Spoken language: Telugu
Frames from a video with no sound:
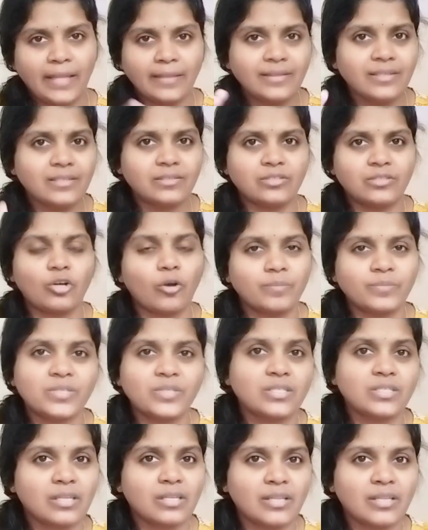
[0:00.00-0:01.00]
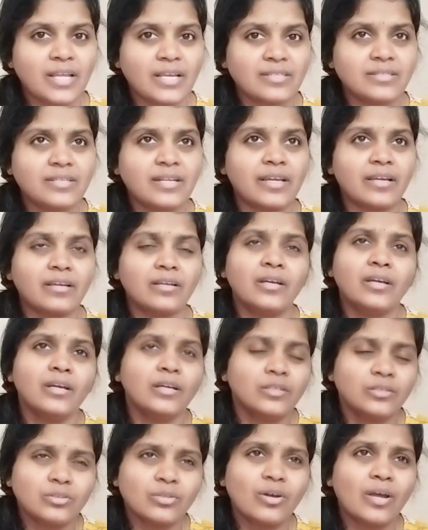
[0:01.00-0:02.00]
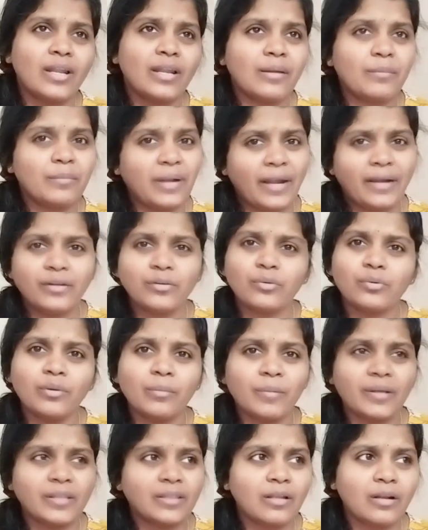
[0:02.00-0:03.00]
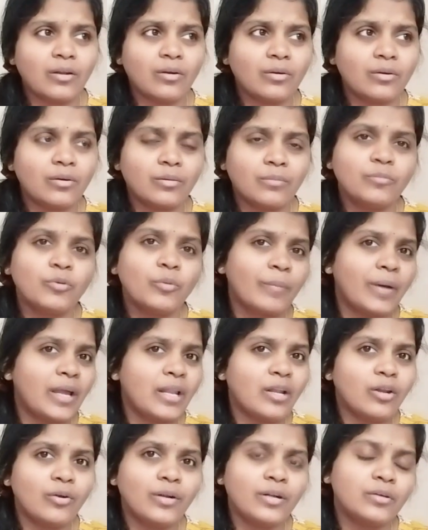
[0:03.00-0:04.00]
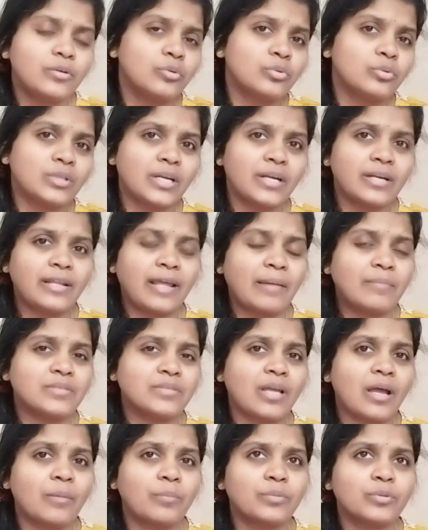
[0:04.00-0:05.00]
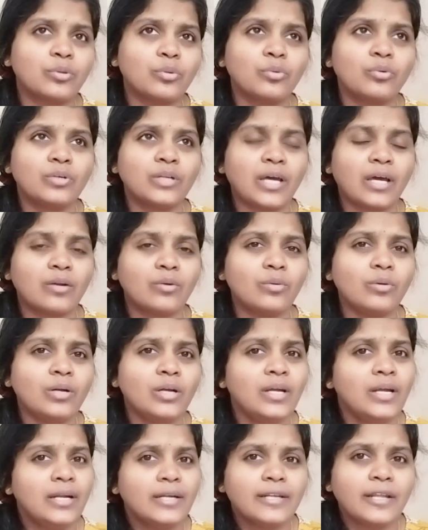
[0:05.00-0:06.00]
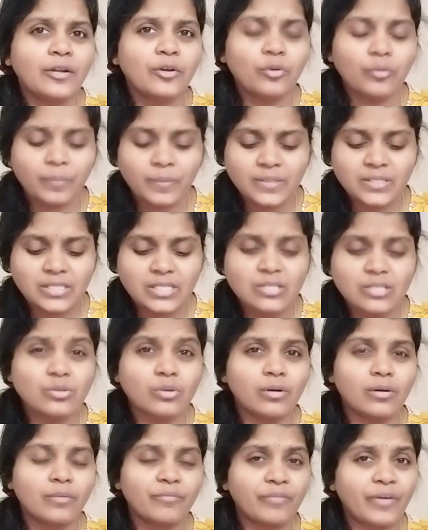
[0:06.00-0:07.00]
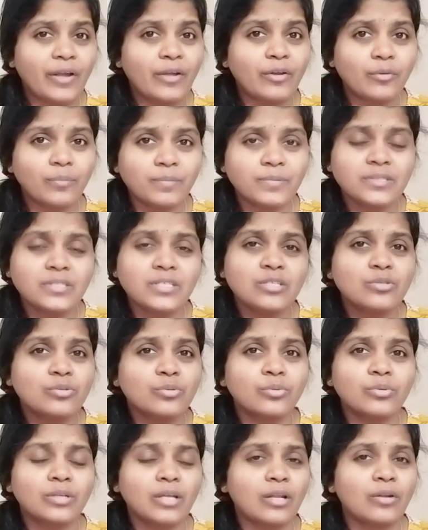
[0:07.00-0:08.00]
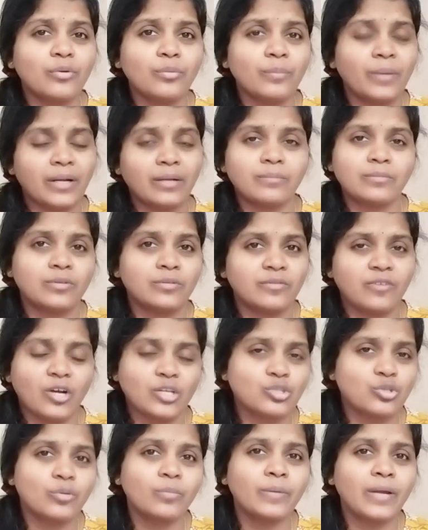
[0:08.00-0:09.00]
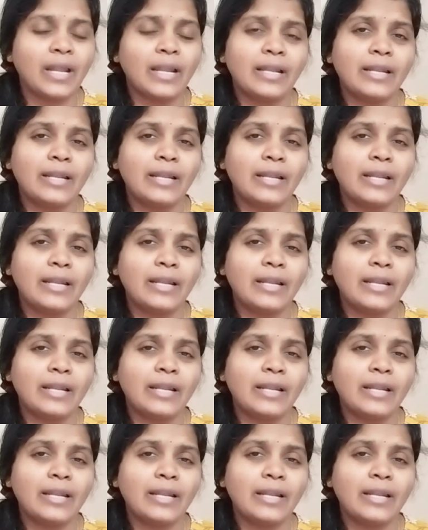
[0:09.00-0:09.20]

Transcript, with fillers: అది స్టాప్ చేస్తుంది నెక్స్ట్ డేకి సో అలా నైట్ కూడా మధ్యలో ముంబైలోనే టూ త్రీ టైమ్స్ ఆపుతూ ఉంటారు తీసుకుంటారు టెన్ రూపీస్ తీసుకోవడం ఫైవ్ రూపీస్ తీసుకుంటారు మనము వాష్రూమ్కి